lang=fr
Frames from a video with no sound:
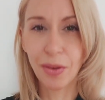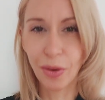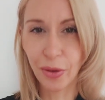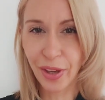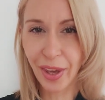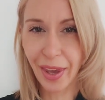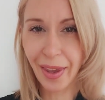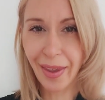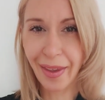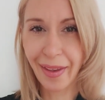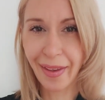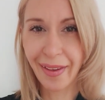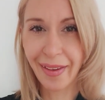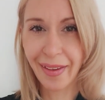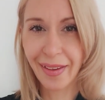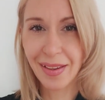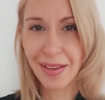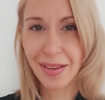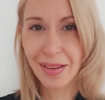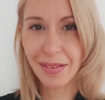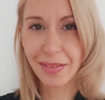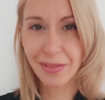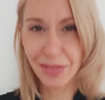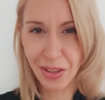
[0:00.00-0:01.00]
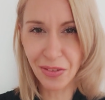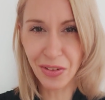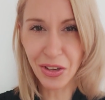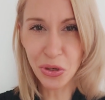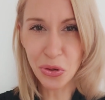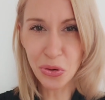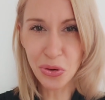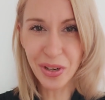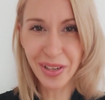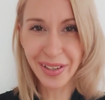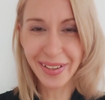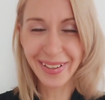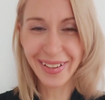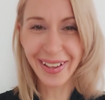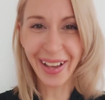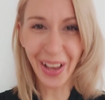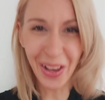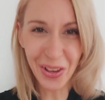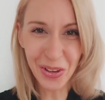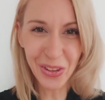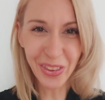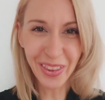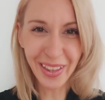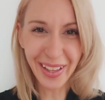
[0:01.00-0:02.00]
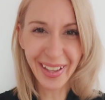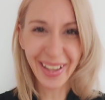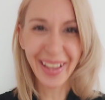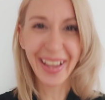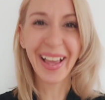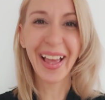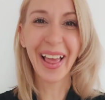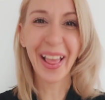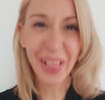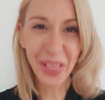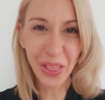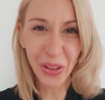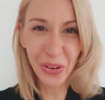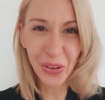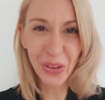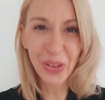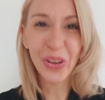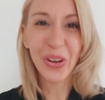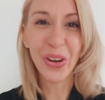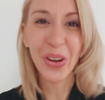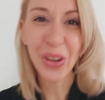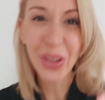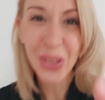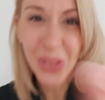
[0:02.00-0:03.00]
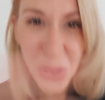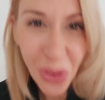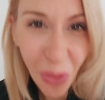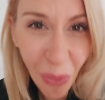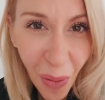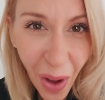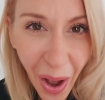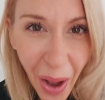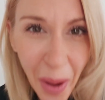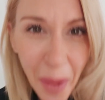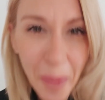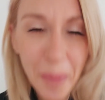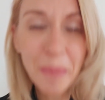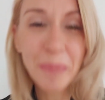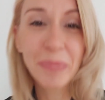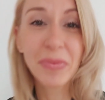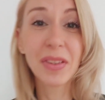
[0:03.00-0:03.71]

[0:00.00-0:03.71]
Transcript: ok Vous avez le goût Une, deux, trois.